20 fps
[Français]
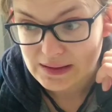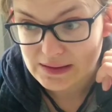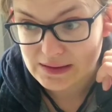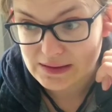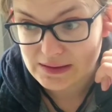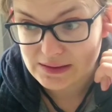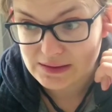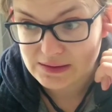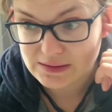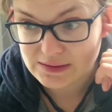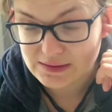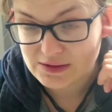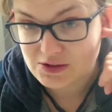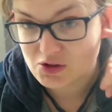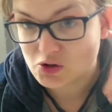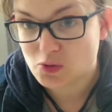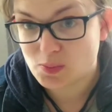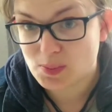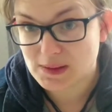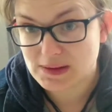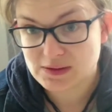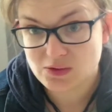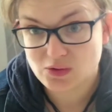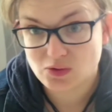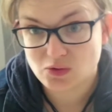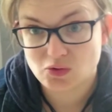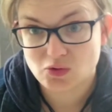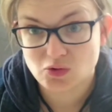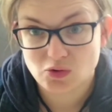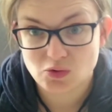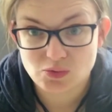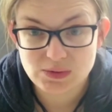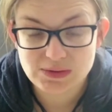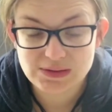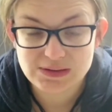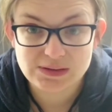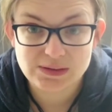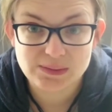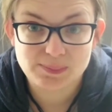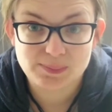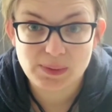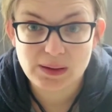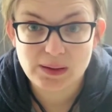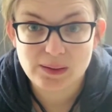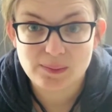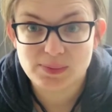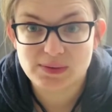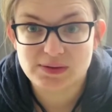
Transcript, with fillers: Et si je présente aujourd'hui, c'est pas